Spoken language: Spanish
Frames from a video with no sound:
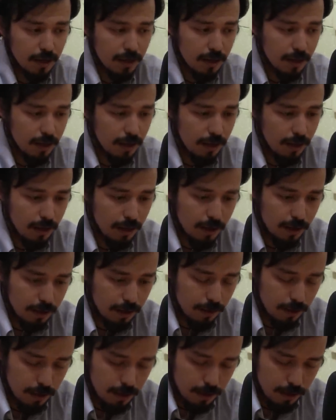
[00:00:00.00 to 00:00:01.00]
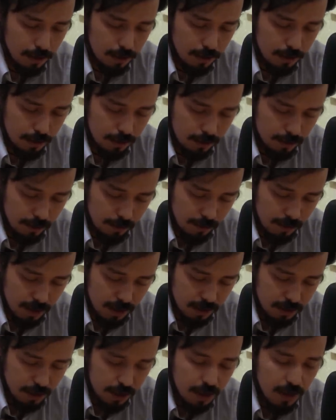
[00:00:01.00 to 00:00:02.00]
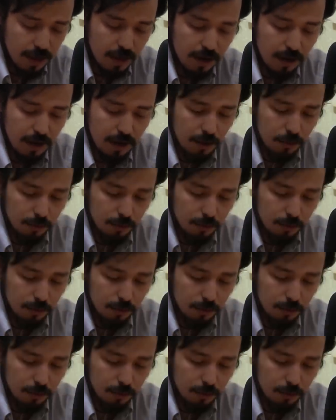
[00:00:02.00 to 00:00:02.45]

es el, tema de tierra,